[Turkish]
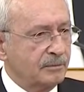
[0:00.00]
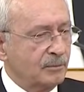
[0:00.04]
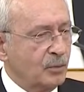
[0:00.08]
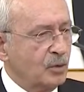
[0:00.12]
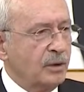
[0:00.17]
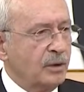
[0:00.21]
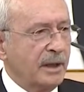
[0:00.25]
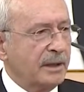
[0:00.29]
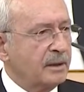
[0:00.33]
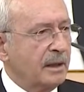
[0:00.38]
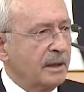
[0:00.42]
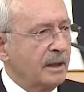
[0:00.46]

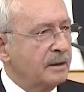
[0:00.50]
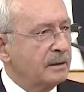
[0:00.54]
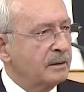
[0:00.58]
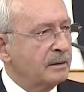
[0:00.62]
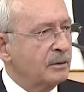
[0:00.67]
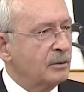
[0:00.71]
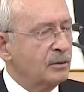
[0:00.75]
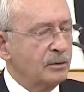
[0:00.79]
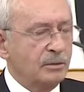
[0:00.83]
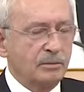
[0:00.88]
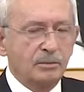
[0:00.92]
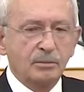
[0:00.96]
Bunlardan
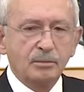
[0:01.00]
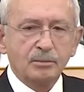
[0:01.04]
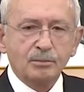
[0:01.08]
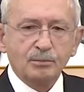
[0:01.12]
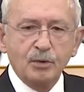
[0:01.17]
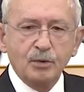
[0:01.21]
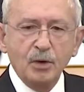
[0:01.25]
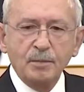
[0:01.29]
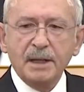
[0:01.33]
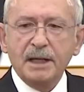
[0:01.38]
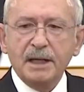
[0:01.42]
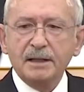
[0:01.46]

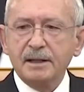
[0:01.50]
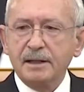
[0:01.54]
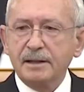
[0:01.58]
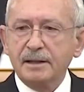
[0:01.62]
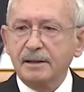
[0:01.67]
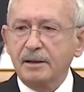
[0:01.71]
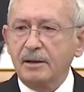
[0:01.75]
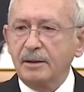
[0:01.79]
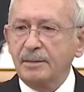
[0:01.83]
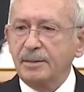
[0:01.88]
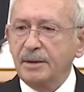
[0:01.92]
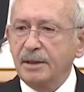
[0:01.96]
bu
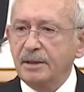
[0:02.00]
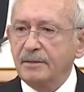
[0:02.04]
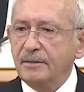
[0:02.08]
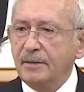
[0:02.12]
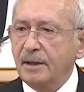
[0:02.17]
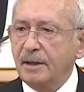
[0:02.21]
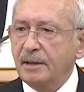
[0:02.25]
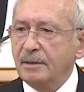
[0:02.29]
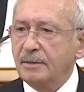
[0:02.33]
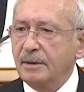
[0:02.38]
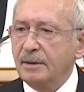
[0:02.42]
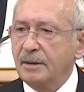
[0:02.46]
beylerin haberi
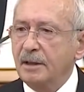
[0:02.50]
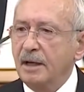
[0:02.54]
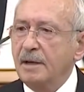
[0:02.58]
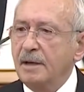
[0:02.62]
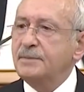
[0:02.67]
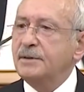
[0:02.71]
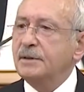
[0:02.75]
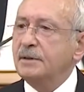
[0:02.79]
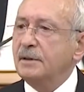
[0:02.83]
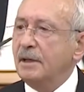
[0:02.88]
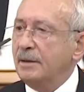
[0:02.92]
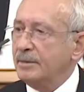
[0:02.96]
var mı?
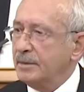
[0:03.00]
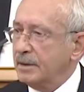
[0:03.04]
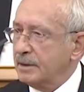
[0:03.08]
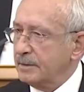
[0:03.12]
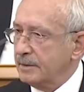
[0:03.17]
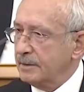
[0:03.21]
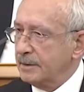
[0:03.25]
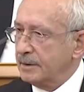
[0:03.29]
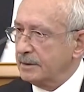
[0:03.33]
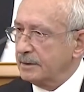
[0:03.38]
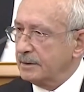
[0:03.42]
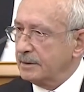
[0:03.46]
Hepsinin haberi
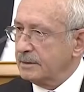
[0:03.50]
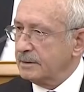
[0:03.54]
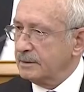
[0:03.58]
var.